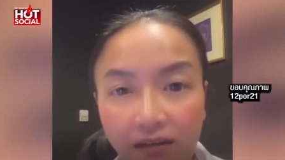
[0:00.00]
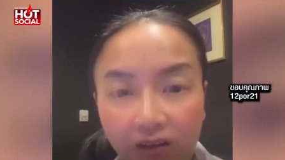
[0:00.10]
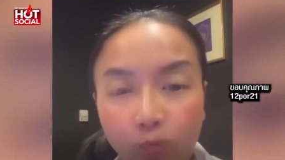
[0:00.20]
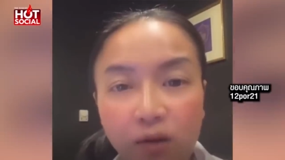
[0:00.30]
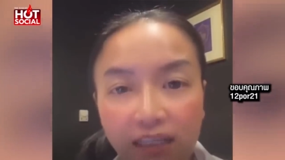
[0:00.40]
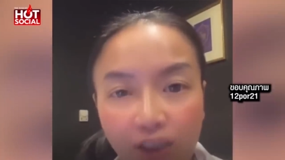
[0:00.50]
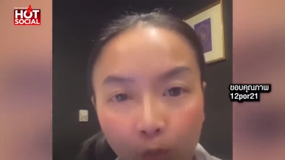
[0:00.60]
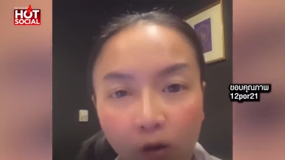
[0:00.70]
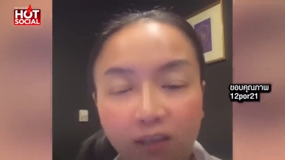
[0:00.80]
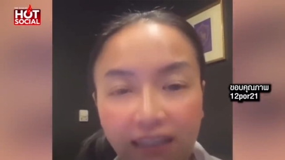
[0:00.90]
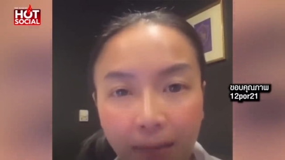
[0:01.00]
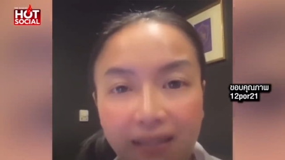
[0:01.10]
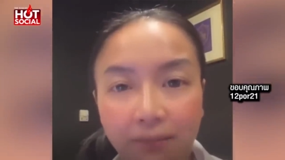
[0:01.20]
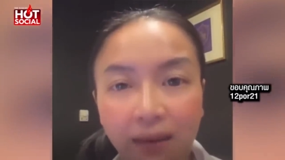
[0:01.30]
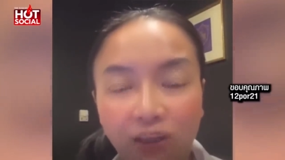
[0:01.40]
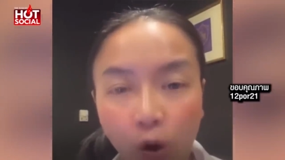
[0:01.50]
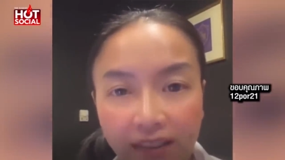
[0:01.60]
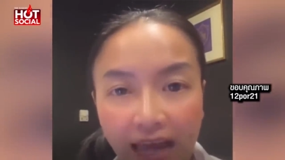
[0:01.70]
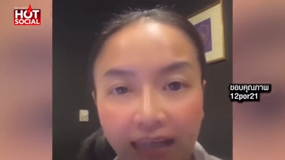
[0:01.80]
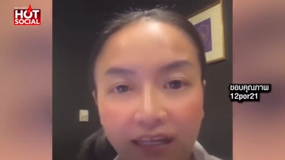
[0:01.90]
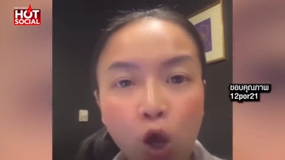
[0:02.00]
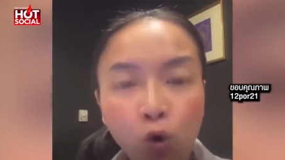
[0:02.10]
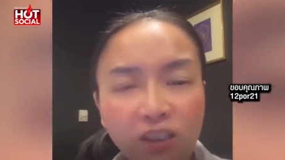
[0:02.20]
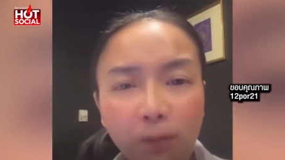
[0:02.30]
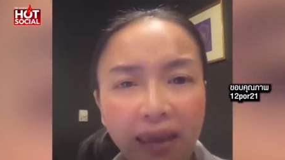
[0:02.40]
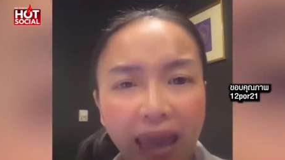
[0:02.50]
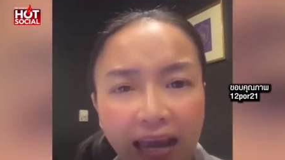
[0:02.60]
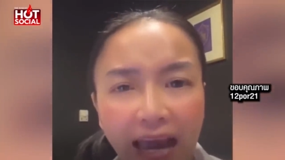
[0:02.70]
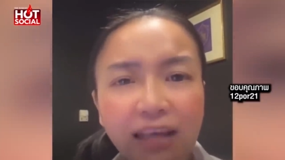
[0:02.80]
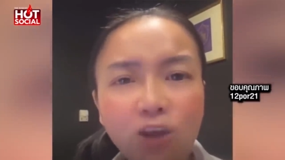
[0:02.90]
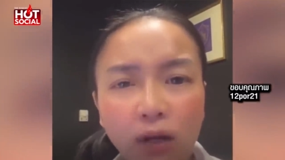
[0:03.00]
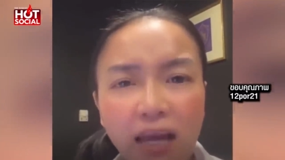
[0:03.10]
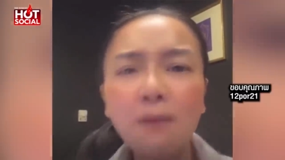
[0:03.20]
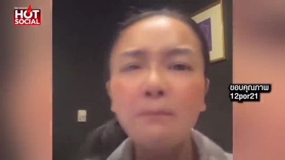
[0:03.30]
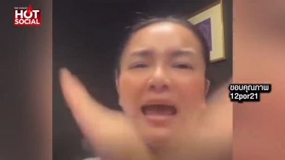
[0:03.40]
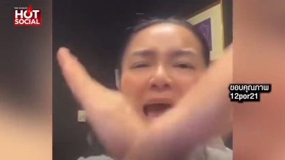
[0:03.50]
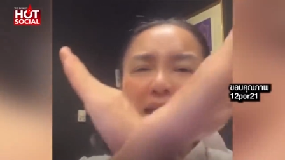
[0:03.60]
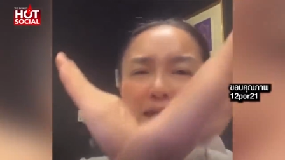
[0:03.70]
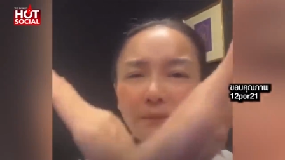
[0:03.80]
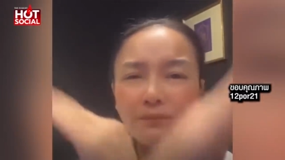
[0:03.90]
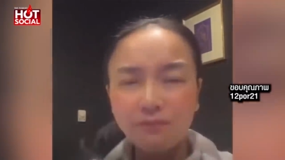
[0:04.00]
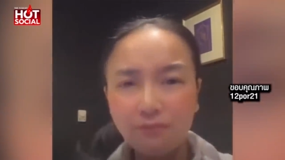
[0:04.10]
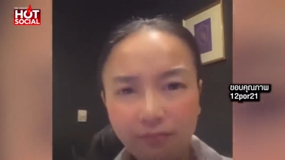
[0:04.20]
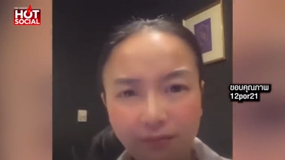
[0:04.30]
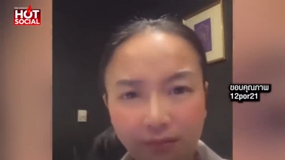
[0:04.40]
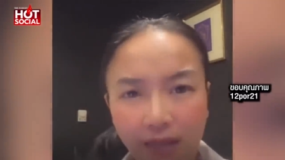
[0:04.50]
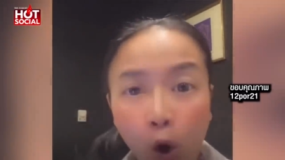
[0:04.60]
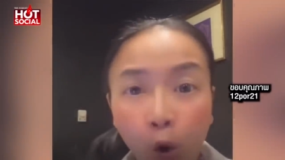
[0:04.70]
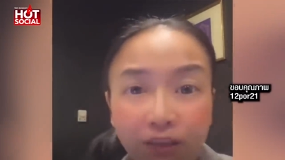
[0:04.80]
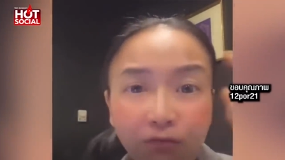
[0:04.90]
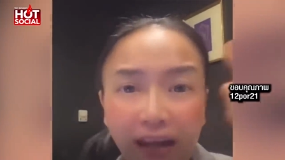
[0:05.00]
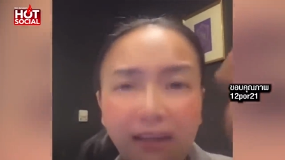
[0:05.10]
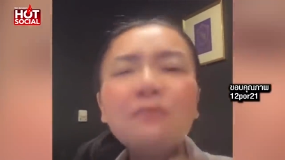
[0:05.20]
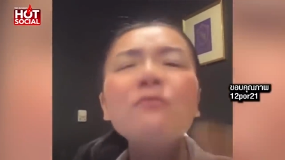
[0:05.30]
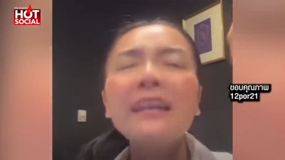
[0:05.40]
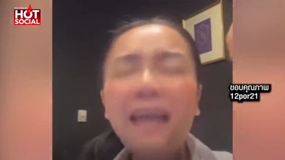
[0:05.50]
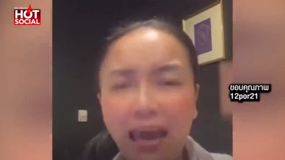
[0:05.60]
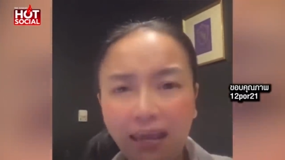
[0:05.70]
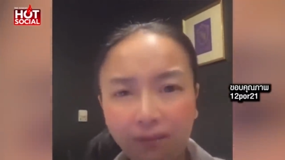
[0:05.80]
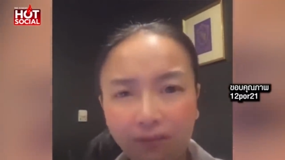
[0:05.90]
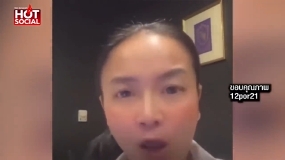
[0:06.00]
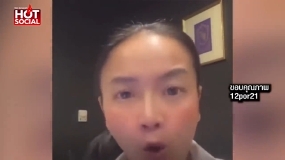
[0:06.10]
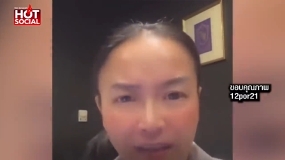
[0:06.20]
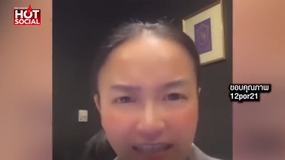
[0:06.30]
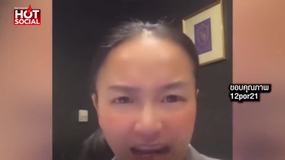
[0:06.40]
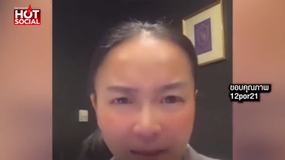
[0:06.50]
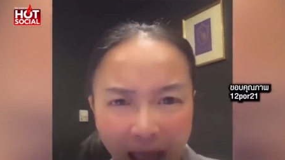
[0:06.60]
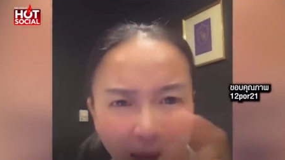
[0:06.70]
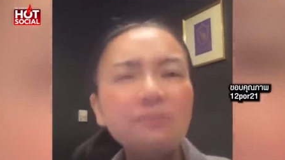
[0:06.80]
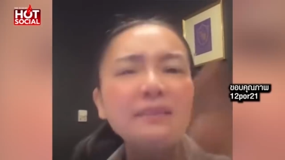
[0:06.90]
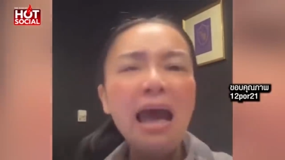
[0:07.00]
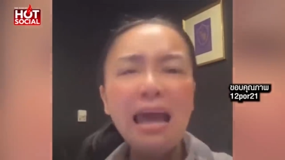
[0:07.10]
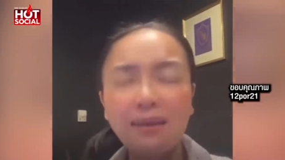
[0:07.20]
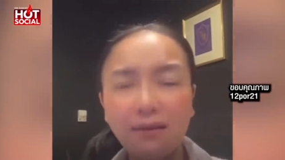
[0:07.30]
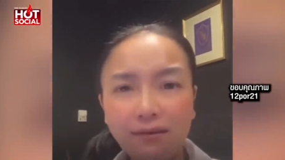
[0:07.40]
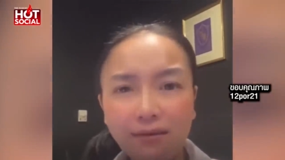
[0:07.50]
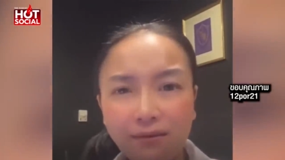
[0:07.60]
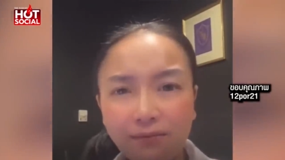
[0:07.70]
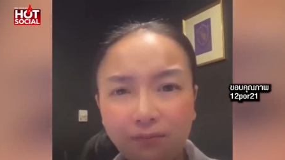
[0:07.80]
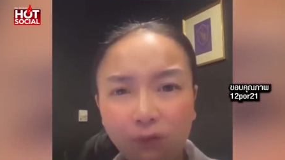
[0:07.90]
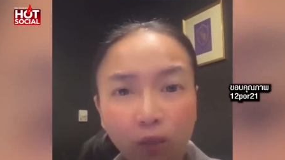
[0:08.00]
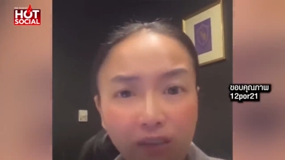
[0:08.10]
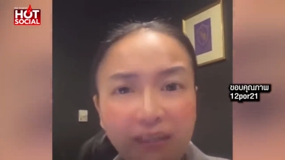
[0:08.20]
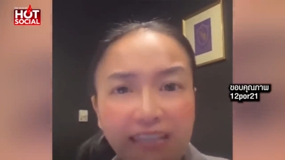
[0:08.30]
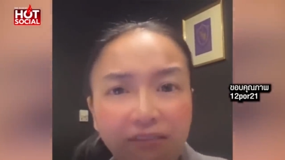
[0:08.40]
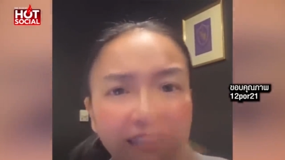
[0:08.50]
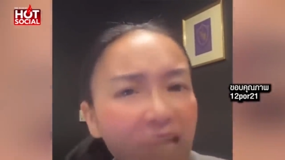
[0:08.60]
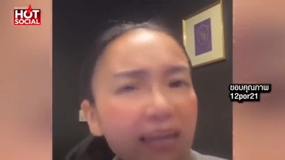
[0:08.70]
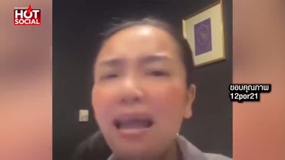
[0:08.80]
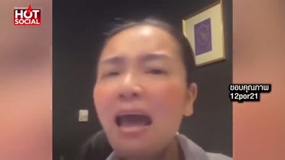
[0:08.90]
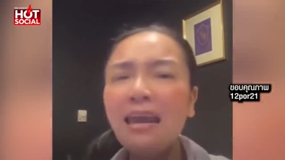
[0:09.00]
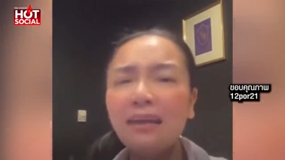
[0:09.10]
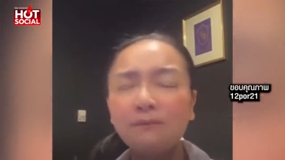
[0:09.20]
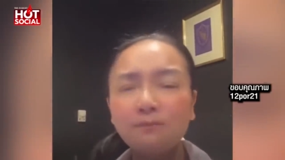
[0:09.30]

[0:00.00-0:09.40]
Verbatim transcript: 1นึเพื่อที่จะคุ้มครองสถาบันสำคัญของชาติ คุณจะไปแก้ไขและยกเลิกไม่ได้ คุณจะฝันฝันได้คุณจะเสรีภาพได้ คุณจะวิจารณ์วิจัยได้